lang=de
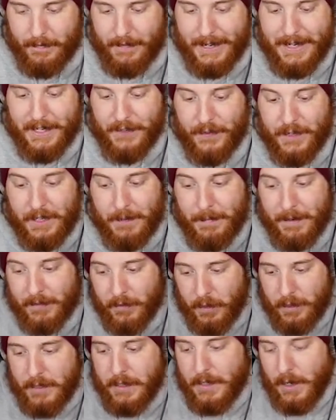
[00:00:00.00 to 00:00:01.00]
Weil ich finde, man
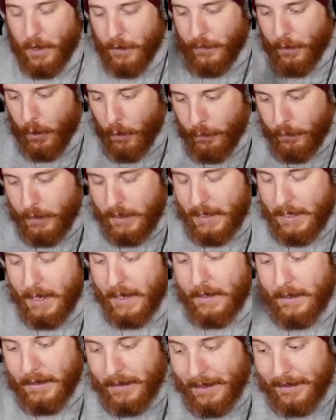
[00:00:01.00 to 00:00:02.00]
sollte darauf
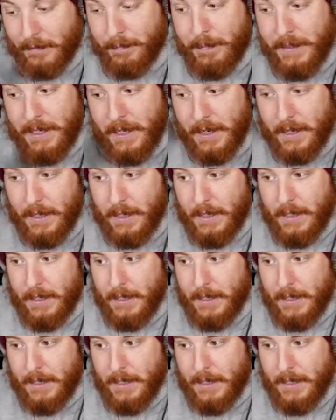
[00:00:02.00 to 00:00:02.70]
aufklären, dass Bier